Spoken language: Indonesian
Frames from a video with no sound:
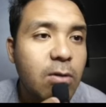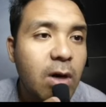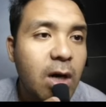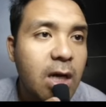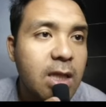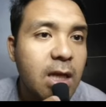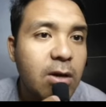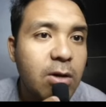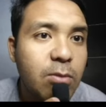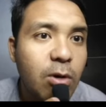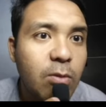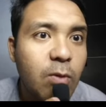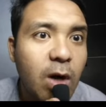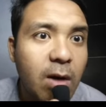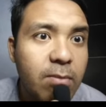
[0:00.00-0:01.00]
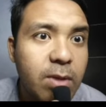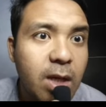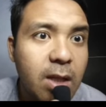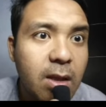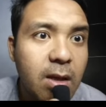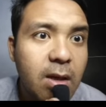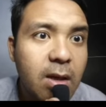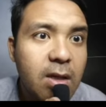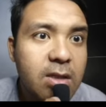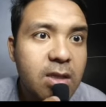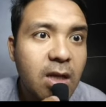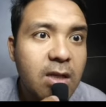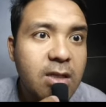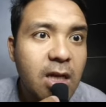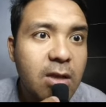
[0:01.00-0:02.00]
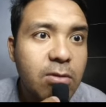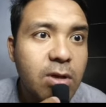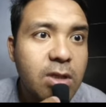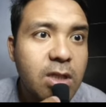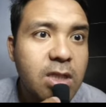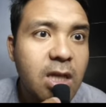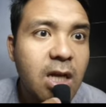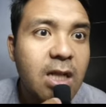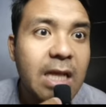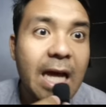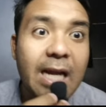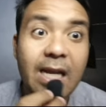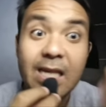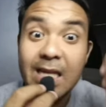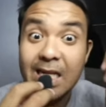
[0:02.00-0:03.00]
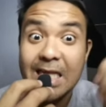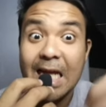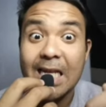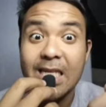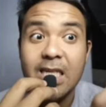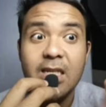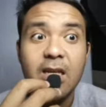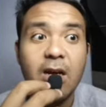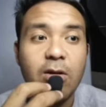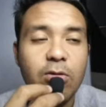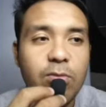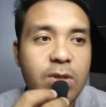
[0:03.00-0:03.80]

gua nggak tahu ini belum gua update skill satunya sih single target yang tadi yang lu